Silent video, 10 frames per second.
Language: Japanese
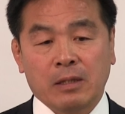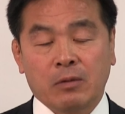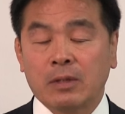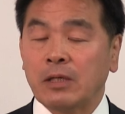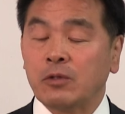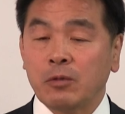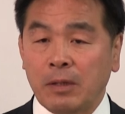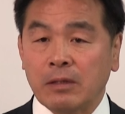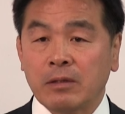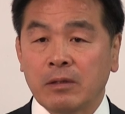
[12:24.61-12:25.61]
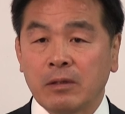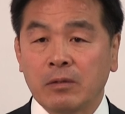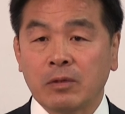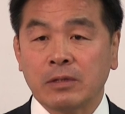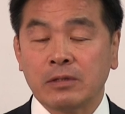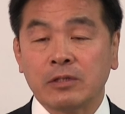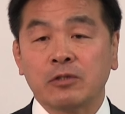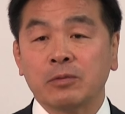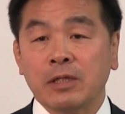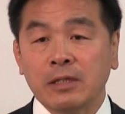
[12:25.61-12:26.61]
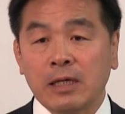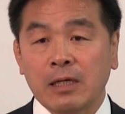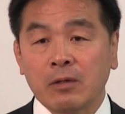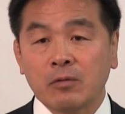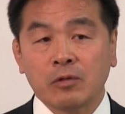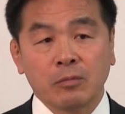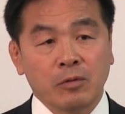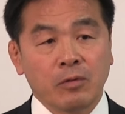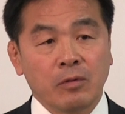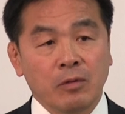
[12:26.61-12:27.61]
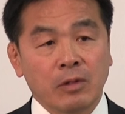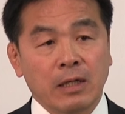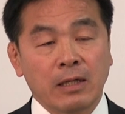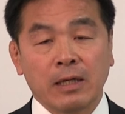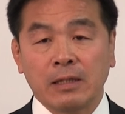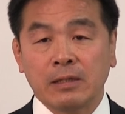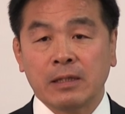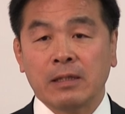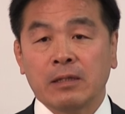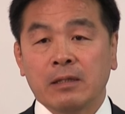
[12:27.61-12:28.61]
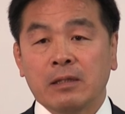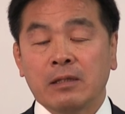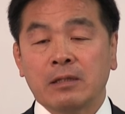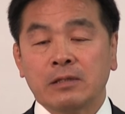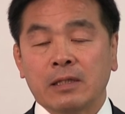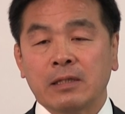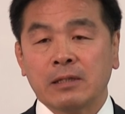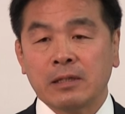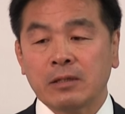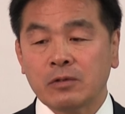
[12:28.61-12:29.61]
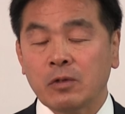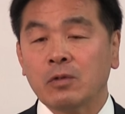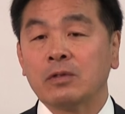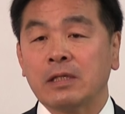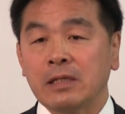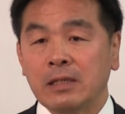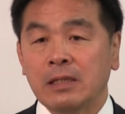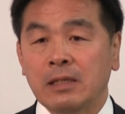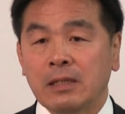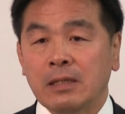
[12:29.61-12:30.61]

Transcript: 国会答弁、こういった実務的なことも考えて、したがって総合的に